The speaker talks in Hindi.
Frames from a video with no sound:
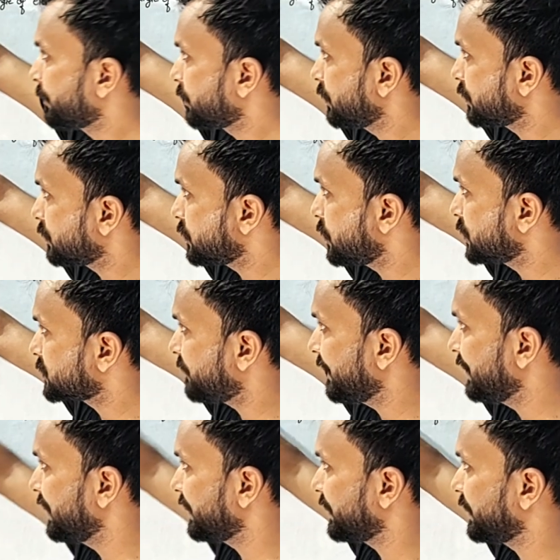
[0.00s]
हमको कॉस
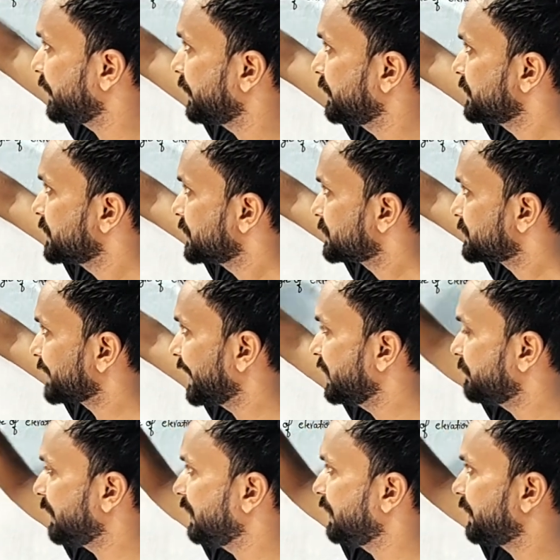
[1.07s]
फाइव लेना है साइन
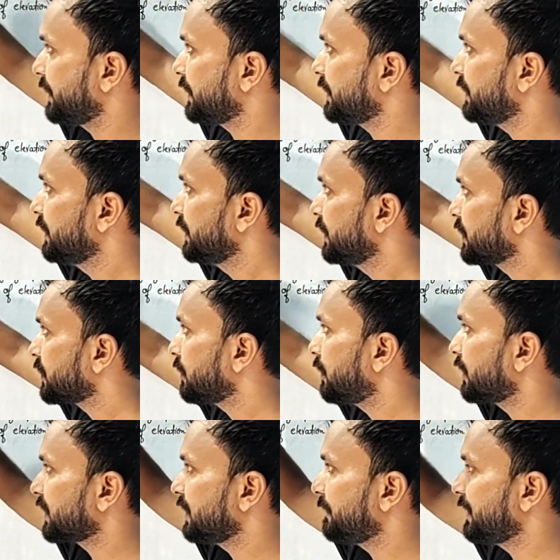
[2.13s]
फाइव लेना है
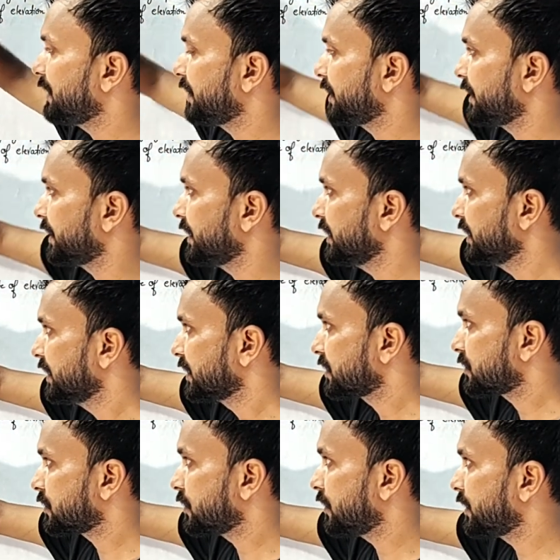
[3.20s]
कॉट अल्फा लेना है
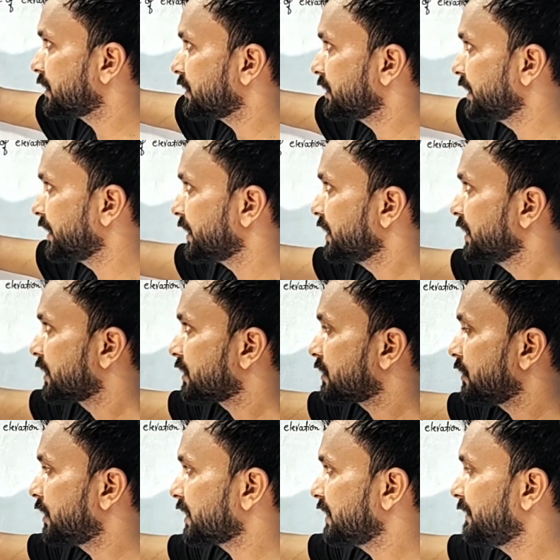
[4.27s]
कॉट ये
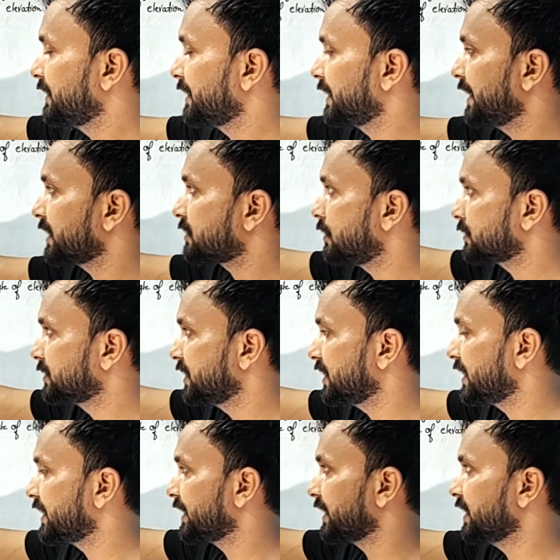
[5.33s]
कॉट अल्फा लेना है कॉट थीटा
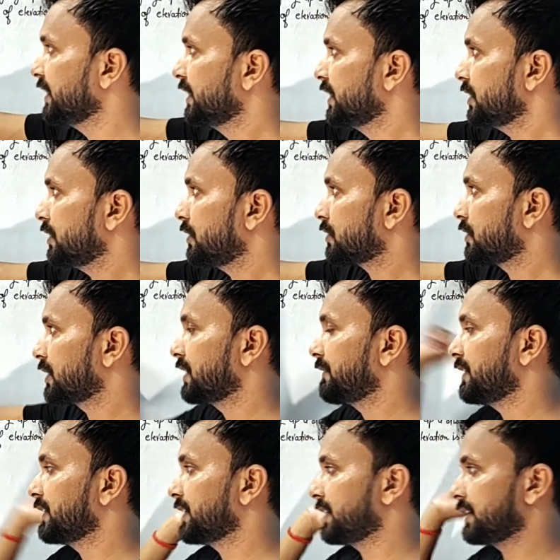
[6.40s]
लेना है और कॉट
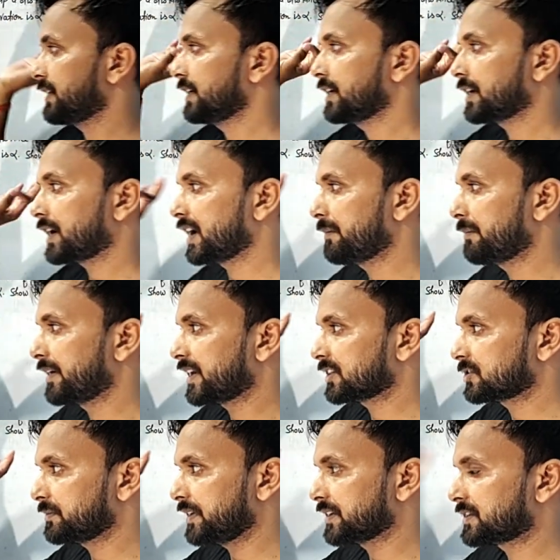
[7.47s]
अल्फा लेना है अब बेटा
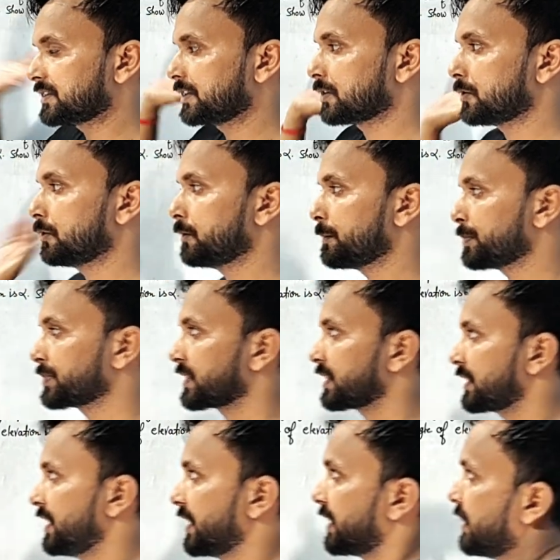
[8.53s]
तुम एक चीज देखो
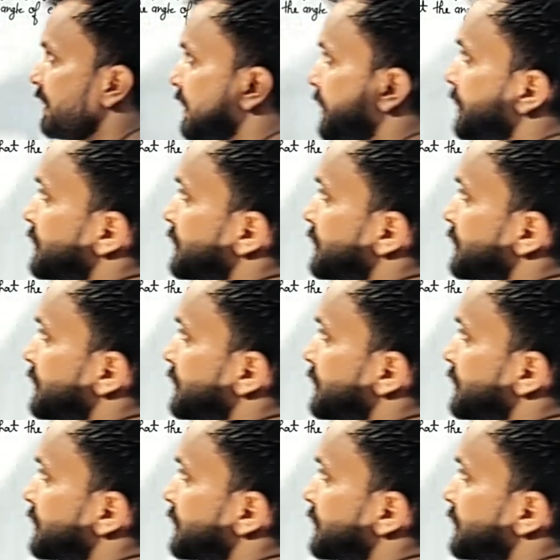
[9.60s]
ठीक